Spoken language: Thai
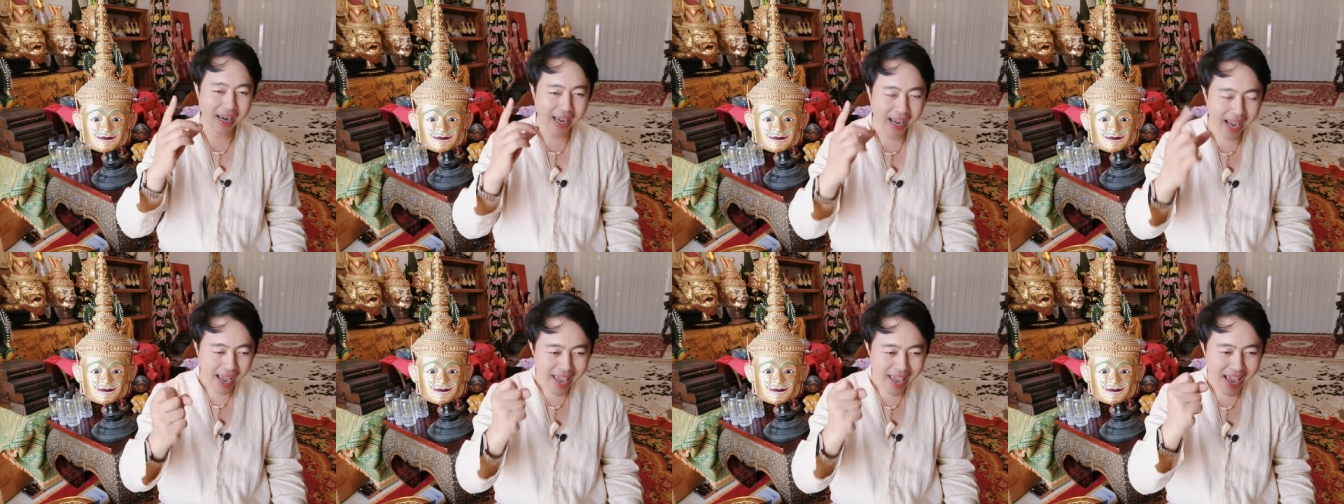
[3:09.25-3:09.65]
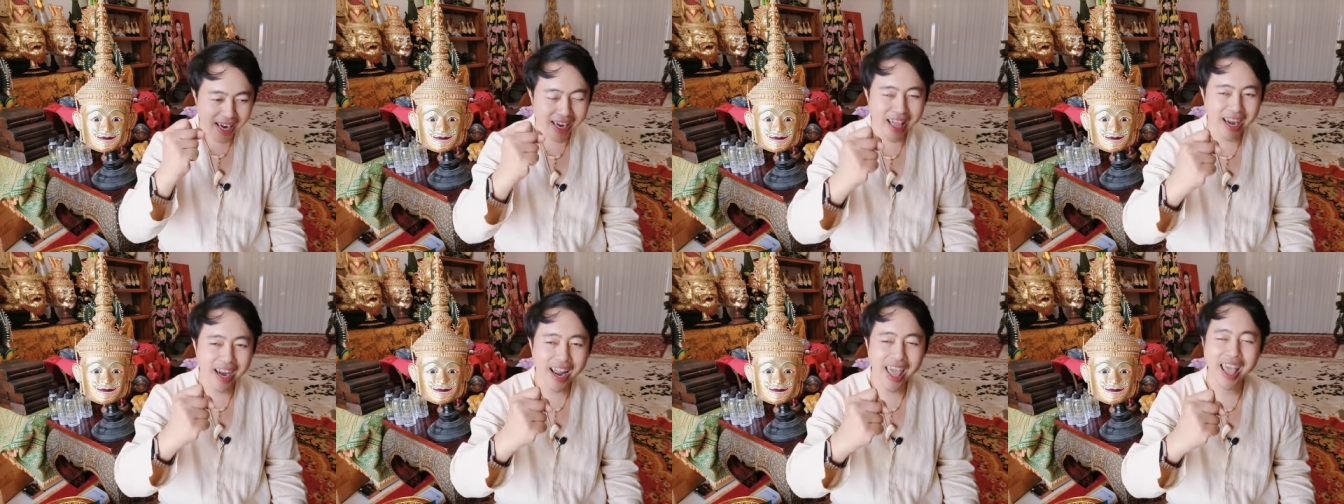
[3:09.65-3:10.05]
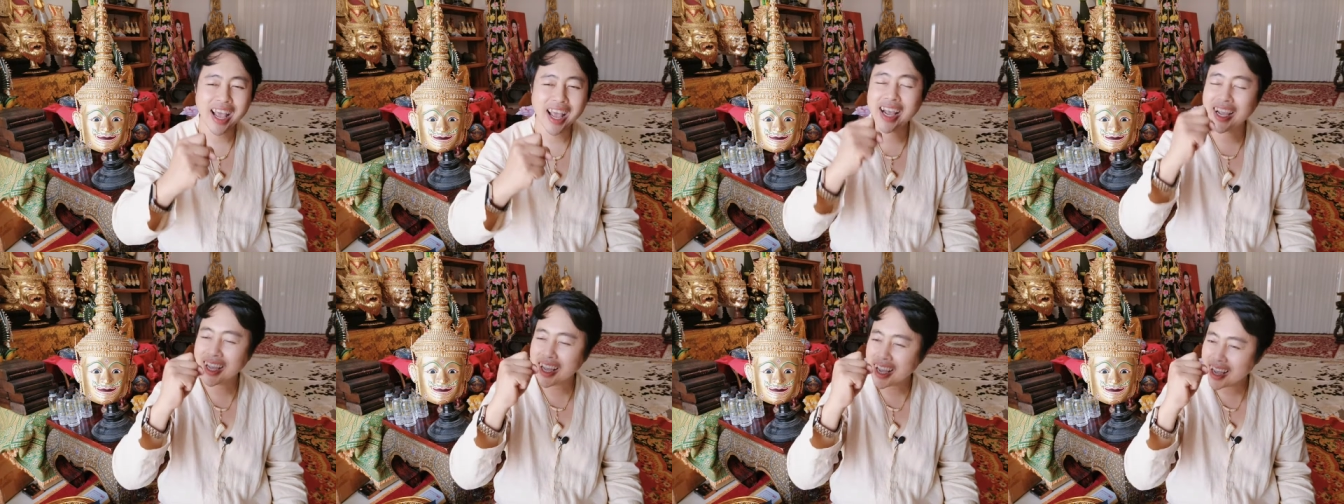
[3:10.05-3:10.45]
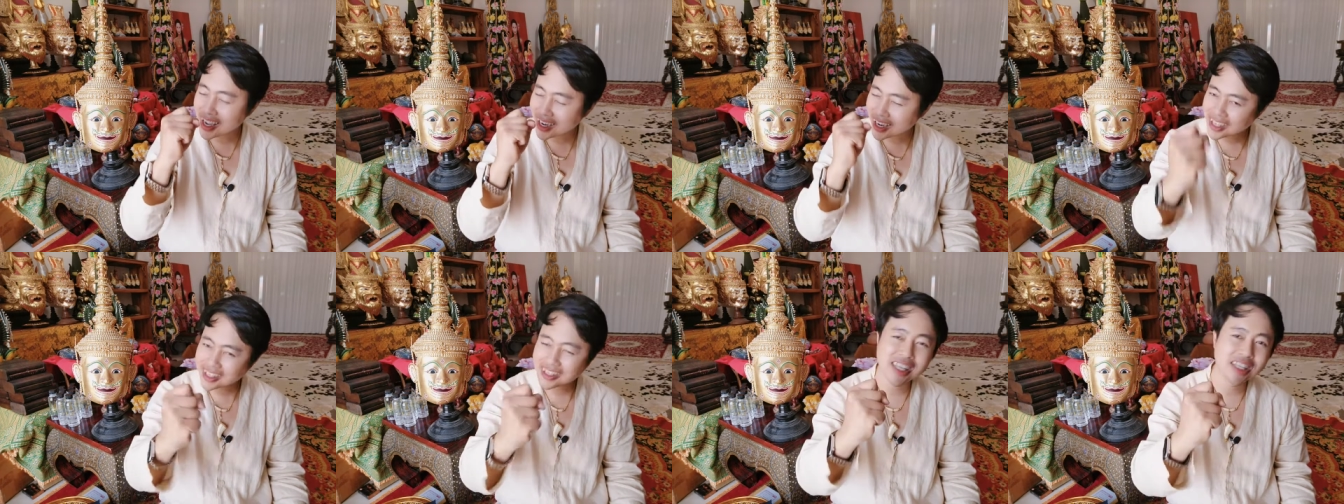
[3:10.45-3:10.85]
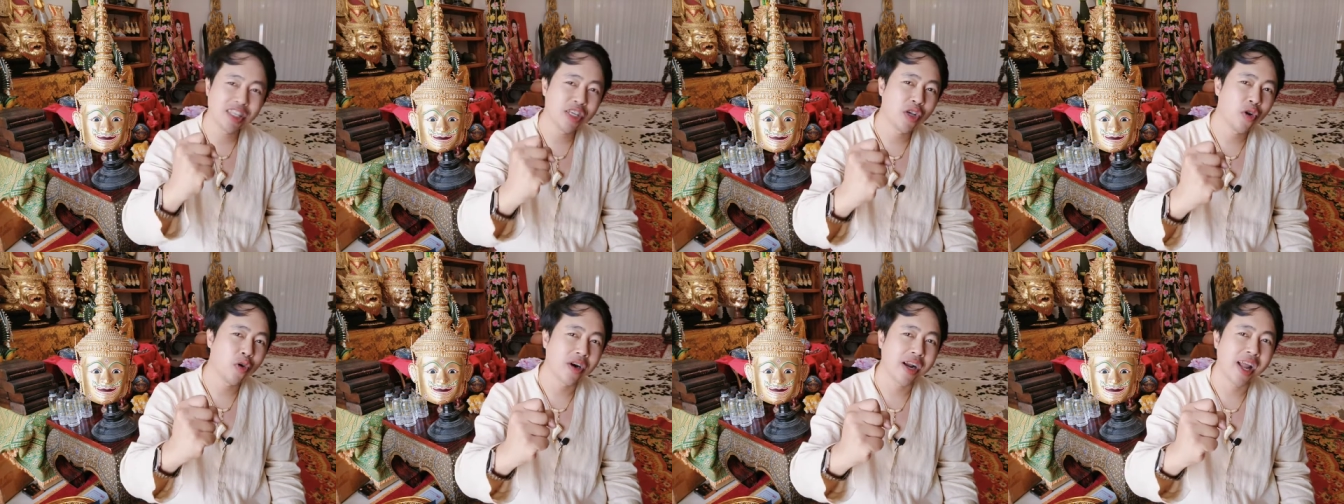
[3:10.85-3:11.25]
ใครอยากได้แรง ใครอยากได้สีฉ
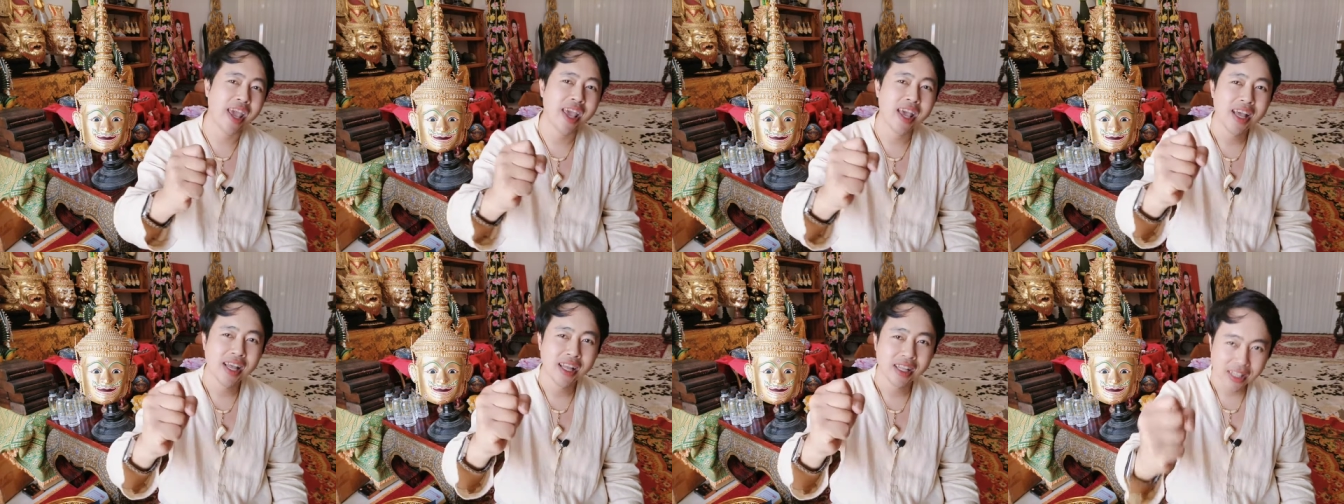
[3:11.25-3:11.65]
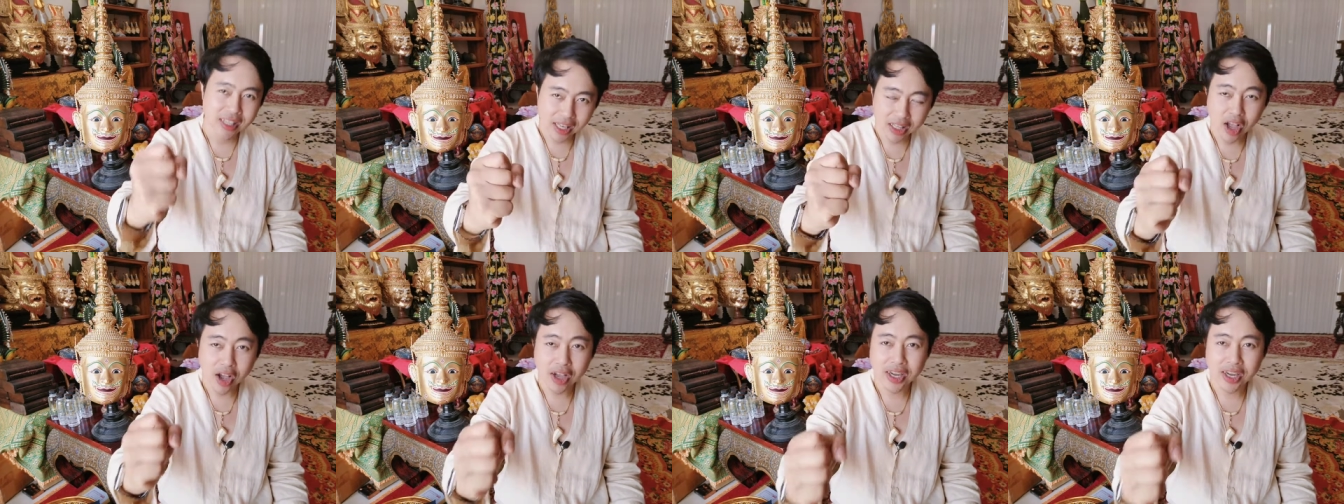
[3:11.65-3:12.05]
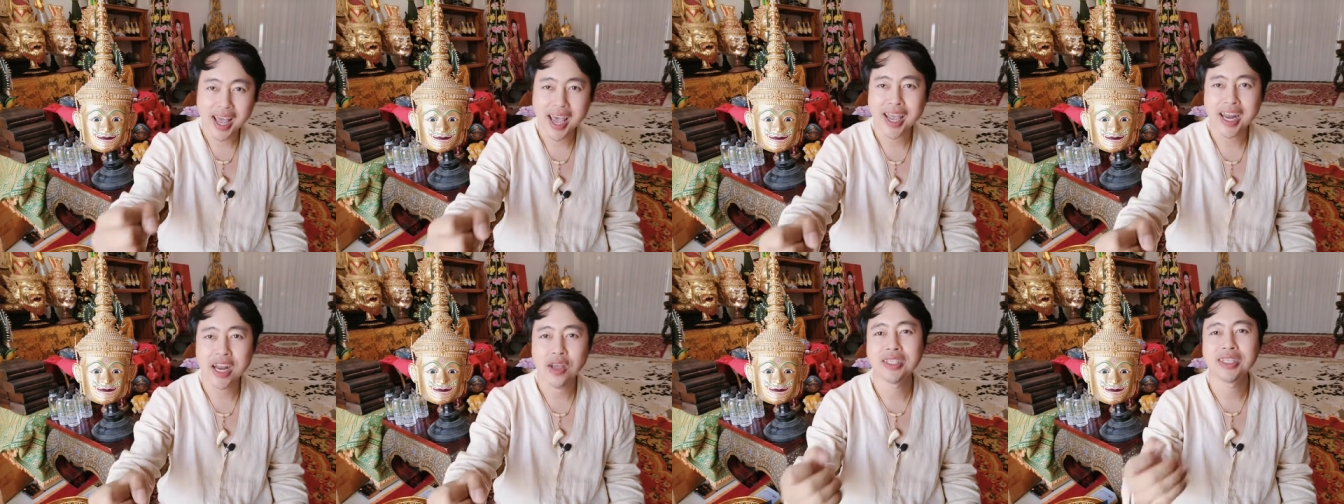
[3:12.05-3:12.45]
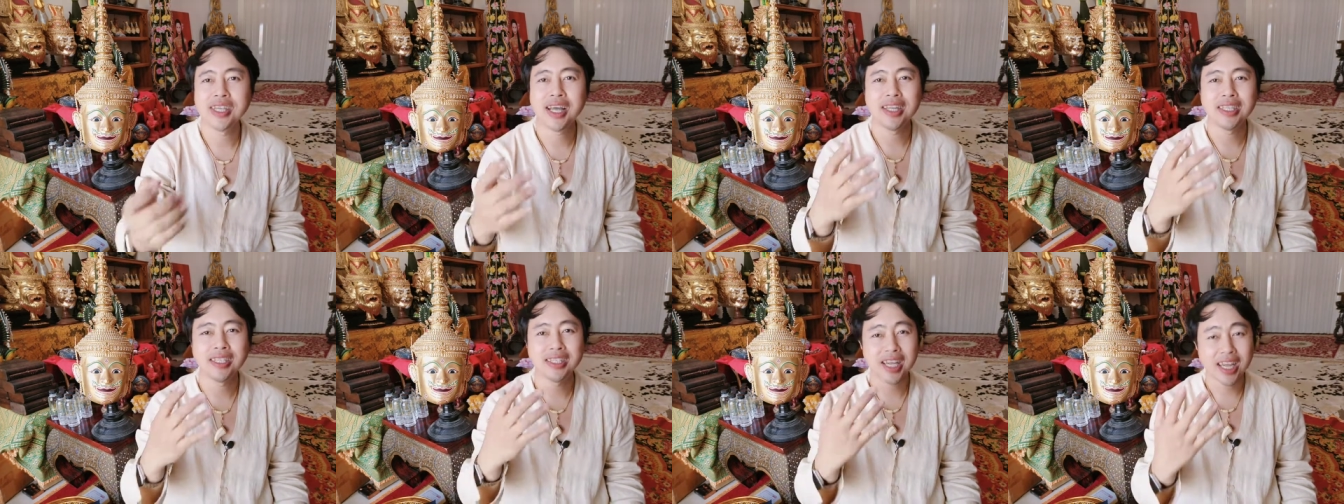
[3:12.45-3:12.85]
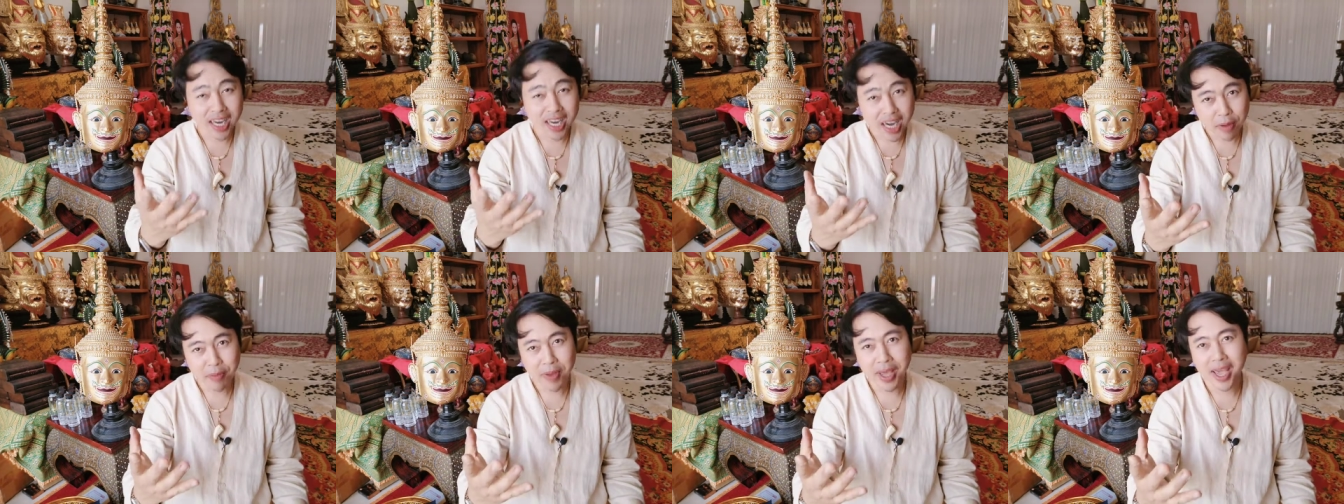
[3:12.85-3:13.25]
ลกไหน ติดต่อได้เดี๋ยวอาจารย์จะแนะ
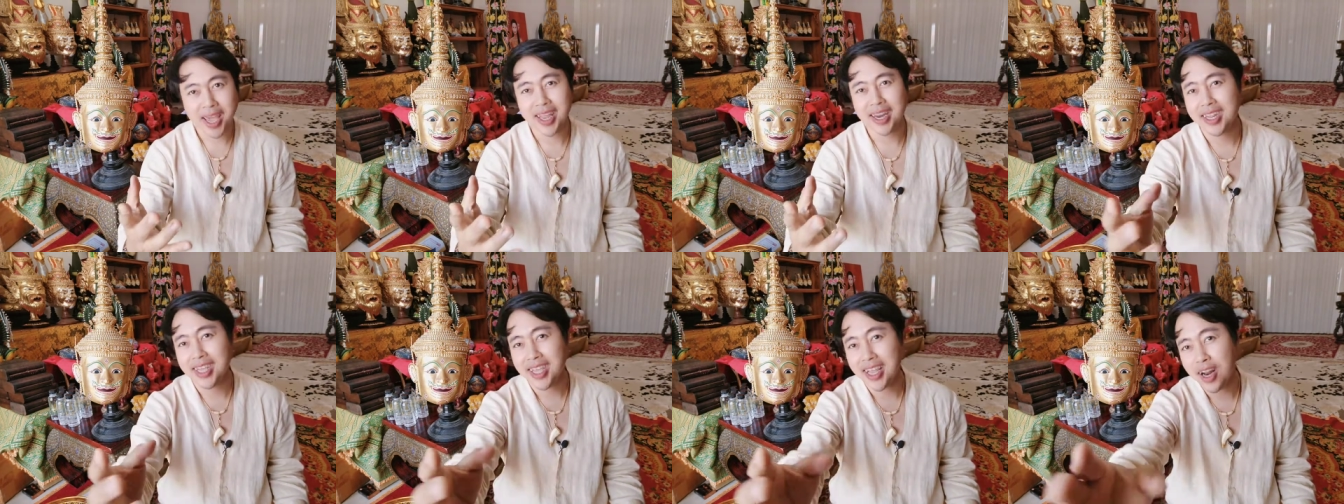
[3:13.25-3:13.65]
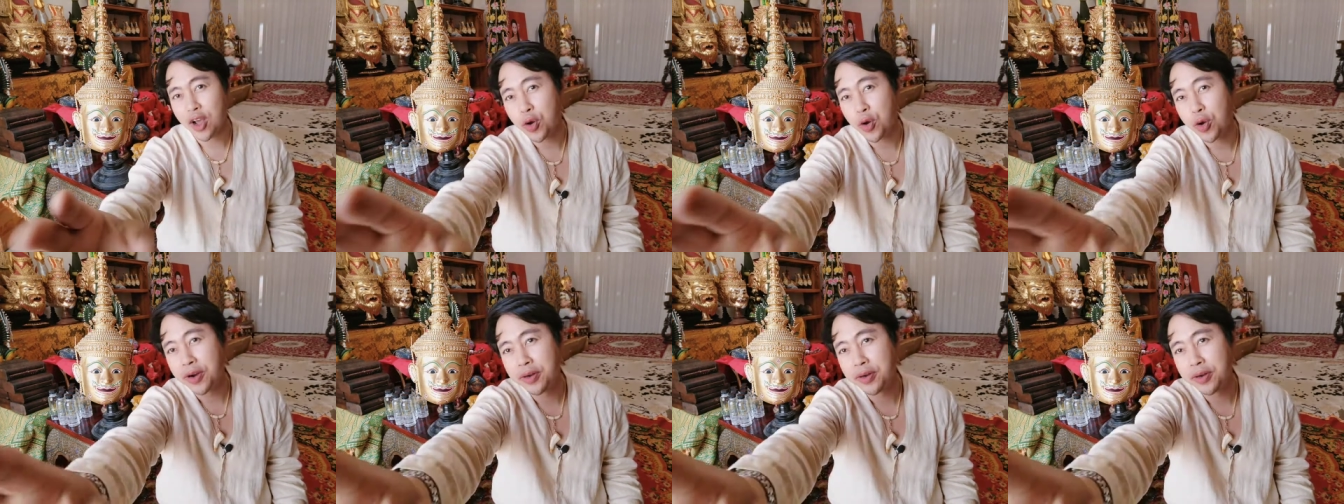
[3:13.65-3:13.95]
นำให้ทีละคน